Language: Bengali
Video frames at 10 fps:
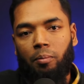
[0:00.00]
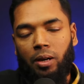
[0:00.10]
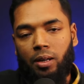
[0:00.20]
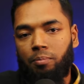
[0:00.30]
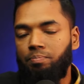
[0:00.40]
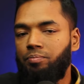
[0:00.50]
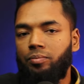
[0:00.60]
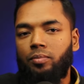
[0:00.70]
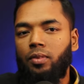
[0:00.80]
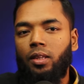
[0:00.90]
মানে
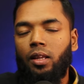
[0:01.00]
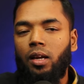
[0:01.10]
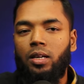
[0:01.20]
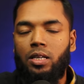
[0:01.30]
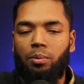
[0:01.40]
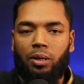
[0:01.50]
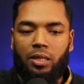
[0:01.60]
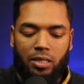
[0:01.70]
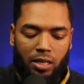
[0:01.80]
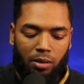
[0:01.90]

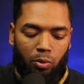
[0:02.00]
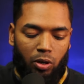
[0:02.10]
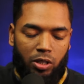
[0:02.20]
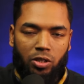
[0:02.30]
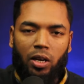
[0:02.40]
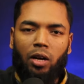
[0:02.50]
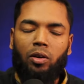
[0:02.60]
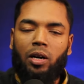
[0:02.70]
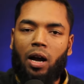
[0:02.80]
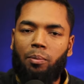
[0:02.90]
ডিমান্ড নেই বললেই চলে
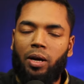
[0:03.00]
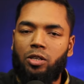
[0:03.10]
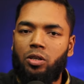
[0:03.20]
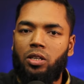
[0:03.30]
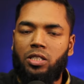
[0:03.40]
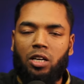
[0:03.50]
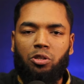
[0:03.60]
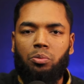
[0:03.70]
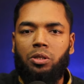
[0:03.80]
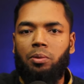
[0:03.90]
কারণ গ্রামে আসলে
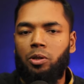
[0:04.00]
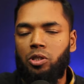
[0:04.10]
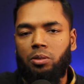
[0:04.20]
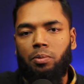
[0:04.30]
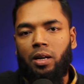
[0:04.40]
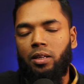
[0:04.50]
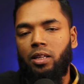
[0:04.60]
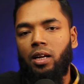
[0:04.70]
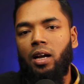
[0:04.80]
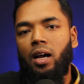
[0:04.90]
শাকসবজি মানুষের
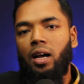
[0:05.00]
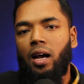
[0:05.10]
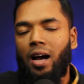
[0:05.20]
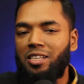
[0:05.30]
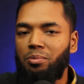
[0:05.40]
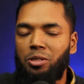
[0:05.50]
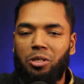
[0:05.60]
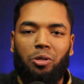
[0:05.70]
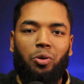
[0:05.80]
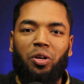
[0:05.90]
বাড়িতে
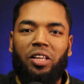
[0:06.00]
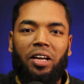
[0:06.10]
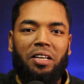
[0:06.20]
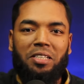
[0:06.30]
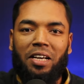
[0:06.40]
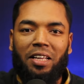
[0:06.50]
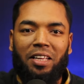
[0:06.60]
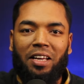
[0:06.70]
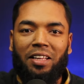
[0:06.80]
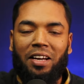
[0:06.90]
আশেপাশে হয়ে থাকে সেখান
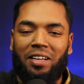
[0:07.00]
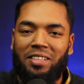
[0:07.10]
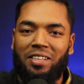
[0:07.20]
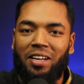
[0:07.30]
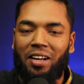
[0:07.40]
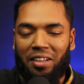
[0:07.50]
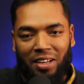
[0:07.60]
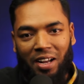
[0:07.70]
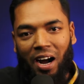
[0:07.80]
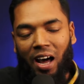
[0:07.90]
থেকে তারা নিজেরা
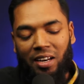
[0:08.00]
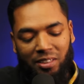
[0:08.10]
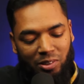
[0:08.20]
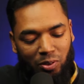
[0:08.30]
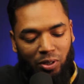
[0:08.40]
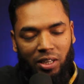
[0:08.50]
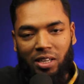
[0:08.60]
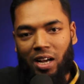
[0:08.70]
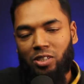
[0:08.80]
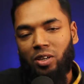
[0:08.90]
কালেক্ট করে
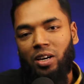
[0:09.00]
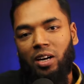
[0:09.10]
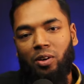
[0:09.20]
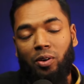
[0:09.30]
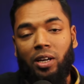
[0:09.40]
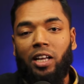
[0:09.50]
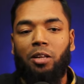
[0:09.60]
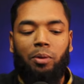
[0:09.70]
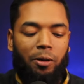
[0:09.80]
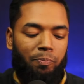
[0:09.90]
আসলে রান্না করে
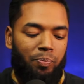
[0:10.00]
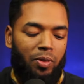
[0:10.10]
খেতে পারে